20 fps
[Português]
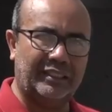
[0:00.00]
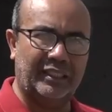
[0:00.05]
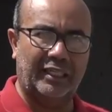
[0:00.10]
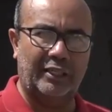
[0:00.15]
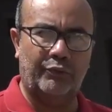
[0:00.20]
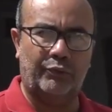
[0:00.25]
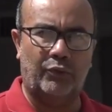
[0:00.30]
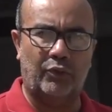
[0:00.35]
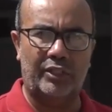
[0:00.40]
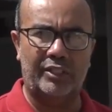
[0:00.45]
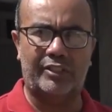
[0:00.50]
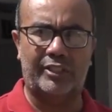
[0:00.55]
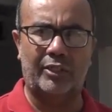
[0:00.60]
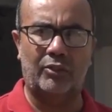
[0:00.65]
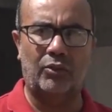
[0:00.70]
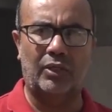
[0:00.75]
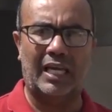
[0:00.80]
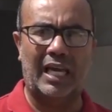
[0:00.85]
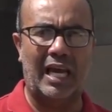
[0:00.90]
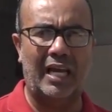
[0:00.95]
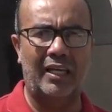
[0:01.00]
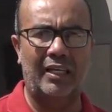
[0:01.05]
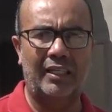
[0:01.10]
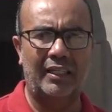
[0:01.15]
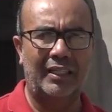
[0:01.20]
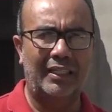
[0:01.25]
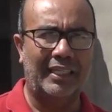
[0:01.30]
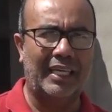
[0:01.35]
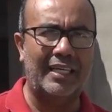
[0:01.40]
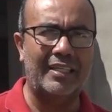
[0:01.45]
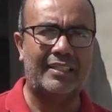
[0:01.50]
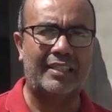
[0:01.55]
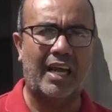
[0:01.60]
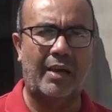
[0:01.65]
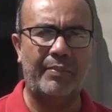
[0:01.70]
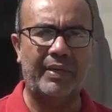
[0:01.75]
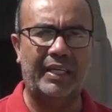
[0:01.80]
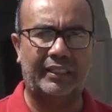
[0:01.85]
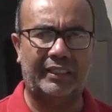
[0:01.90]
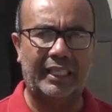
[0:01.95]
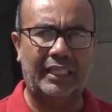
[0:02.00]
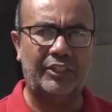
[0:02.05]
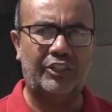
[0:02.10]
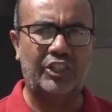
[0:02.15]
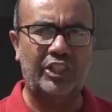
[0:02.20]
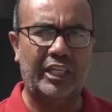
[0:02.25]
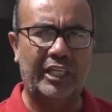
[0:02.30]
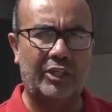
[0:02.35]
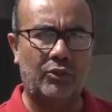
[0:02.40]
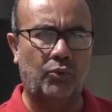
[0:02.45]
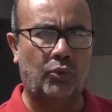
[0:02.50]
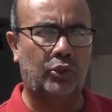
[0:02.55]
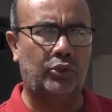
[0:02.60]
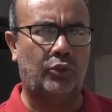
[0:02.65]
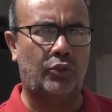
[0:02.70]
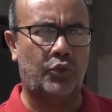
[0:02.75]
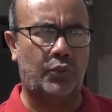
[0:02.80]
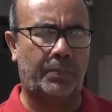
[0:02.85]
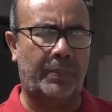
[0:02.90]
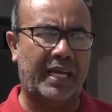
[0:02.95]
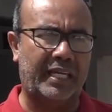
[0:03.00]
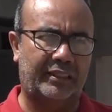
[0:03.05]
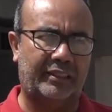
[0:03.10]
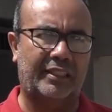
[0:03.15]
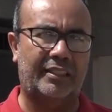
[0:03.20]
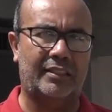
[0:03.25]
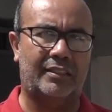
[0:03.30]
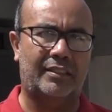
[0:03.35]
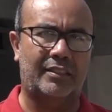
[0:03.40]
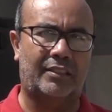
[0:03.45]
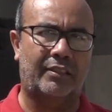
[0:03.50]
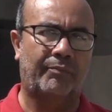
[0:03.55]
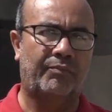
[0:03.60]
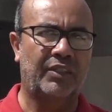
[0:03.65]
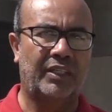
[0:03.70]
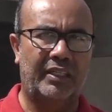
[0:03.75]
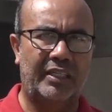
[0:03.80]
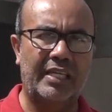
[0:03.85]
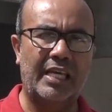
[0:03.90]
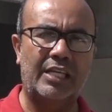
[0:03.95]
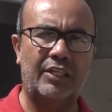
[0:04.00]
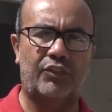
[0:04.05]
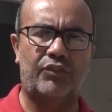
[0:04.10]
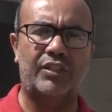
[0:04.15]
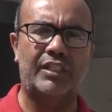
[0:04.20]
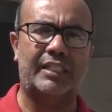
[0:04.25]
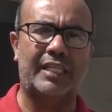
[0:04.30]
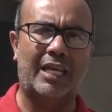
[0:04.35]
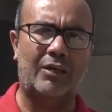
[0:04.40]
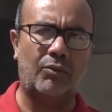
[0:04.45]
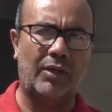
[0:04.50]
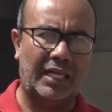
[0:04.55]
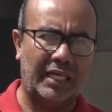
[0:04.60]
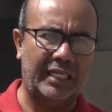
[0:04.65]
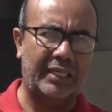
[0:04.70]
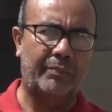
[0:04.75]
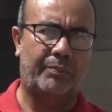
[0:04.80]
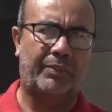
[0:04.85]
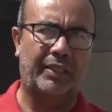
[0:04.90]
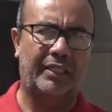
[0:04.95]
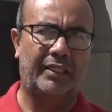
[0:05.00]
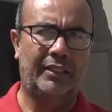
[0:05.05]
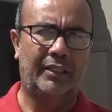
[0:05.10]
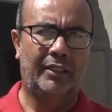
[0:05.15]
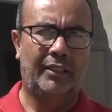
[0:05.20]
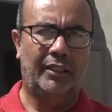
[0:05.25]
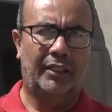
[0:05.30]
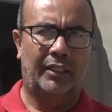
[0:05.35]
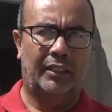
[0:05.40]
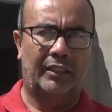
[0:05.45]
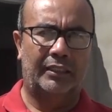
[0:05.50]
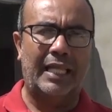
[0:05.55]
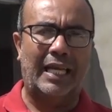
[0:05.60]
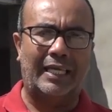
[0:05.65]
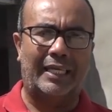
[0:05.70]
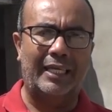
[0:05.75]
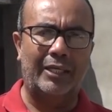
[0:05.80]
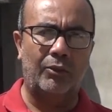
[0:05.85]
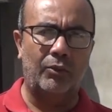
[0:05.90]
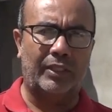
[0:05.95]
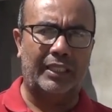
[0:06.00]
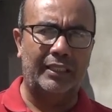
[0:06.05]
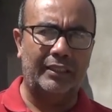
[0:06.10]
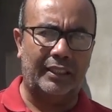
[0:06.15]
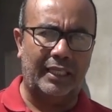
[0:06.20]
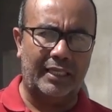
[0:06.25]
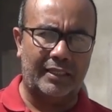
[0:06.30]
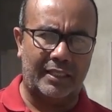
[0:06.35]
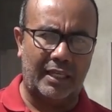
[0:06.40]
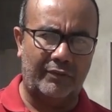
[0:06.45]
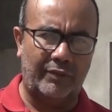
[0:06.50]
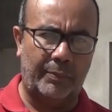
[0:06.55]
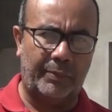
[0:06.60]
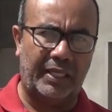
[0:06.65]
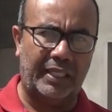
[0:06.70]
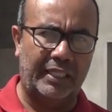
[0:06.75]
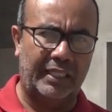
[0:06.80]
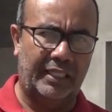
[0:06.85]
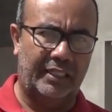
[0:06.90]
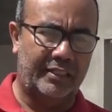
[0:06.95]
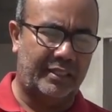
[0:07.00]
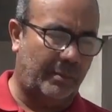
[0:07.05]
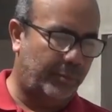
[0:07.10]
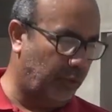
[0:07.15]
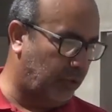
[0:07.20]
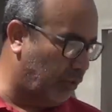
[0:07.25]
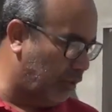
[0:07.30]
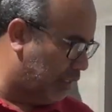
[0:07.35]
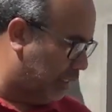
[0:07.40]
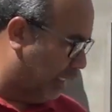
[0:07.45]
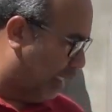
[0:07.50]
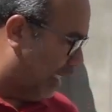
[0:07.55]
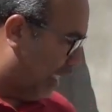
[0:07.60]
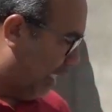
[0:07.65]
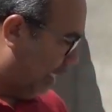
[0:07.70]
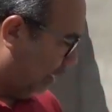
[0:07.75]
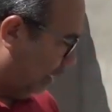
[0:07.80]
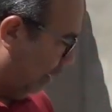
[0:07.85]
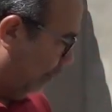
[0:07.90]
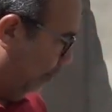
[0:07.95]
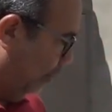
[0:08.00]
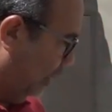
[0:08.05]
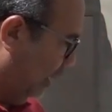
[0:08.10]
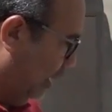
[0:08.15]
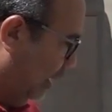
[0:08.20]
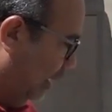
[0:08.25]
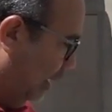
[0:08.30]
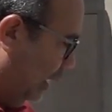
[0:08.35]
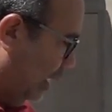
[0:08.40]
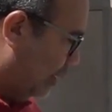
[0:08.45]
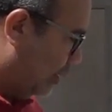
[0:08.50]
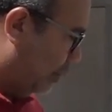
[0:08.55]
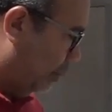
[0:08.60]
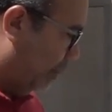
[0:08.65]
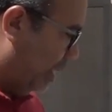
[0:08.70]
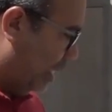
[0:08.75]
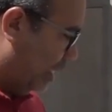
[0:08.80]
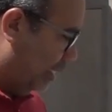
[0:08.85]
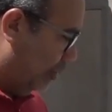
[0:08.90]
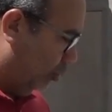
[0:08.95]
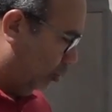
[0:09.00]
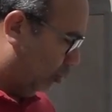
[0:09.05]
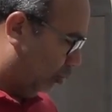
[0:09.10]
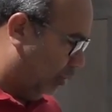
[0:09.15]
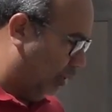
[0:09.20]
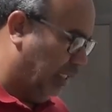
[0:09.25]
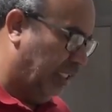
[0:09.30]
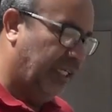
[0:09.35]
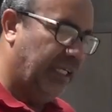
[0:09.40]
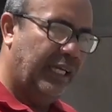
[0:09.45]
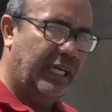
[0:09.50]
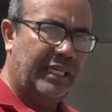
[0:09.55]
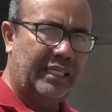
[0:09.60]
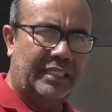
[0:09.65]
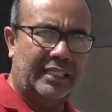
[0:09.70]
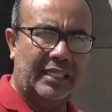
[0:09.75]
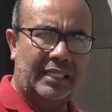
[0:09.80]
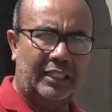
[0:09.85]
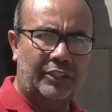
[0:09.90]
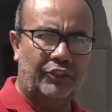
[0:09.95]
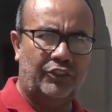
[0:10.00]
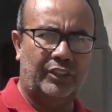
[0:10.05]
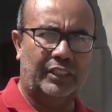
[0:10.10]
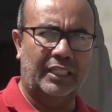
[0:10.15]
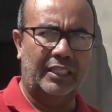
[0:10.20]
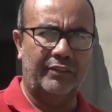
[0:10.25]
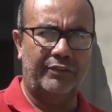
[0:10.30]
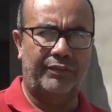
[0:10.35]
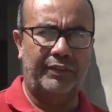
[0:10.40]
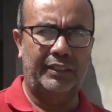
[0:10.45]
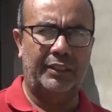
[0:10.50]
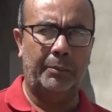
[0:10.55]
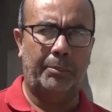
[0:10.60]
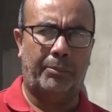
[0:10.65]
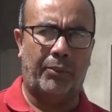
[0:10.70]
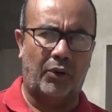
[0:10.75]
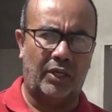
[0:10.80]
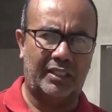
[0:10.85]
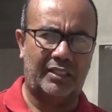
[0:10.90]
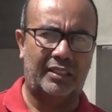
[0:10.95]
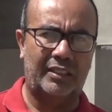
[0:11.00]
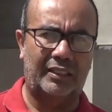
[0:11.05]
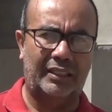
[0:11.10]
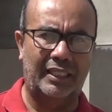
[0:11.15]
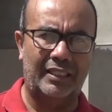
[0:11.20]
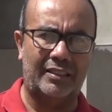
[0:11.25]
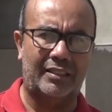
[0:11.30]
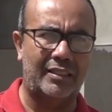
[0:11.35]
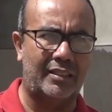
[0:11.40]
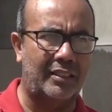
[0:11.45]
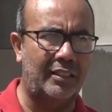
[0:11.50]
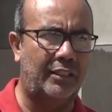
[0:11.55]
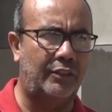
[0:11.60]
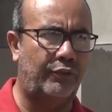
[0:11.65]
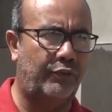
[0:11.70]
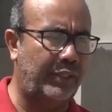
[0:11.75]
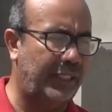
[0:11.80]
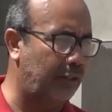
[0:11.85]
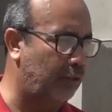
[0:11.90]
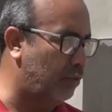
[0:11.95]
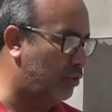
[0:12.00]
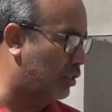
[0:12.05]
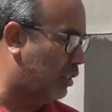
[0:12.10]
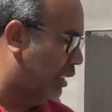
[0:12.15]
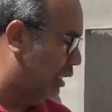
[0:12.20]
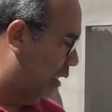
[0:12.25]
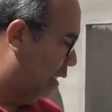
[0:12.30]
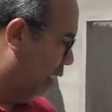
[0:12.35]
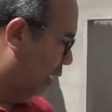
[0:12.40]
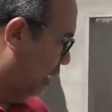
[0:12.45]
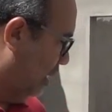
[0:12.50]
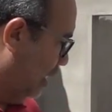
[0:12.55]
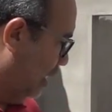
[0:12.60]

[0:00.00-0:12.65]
telefone celular, quem sabe até dinheiro, outros pertences. E eles fizeram a limpa daquilo que interessava para eles. A motocicleta, nesse período em que ela esteve de posse desses indivíduos que,